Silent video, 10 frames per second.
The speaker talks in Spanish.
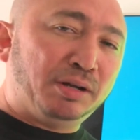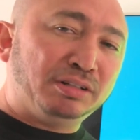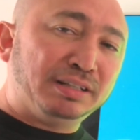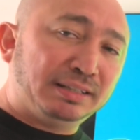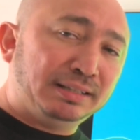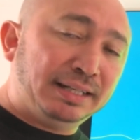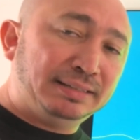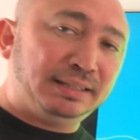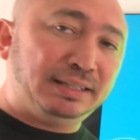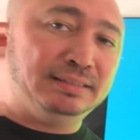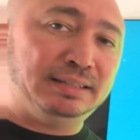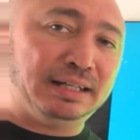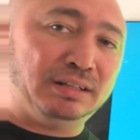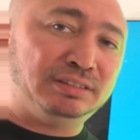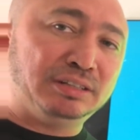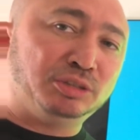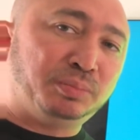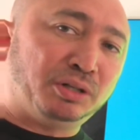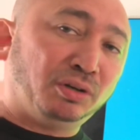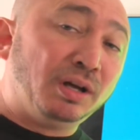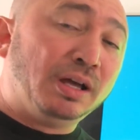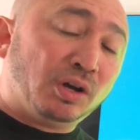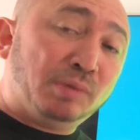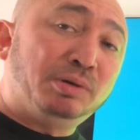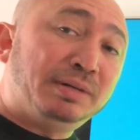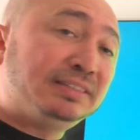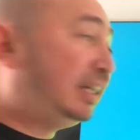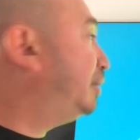valores entre 10 y 15 grados Celsius, pero como va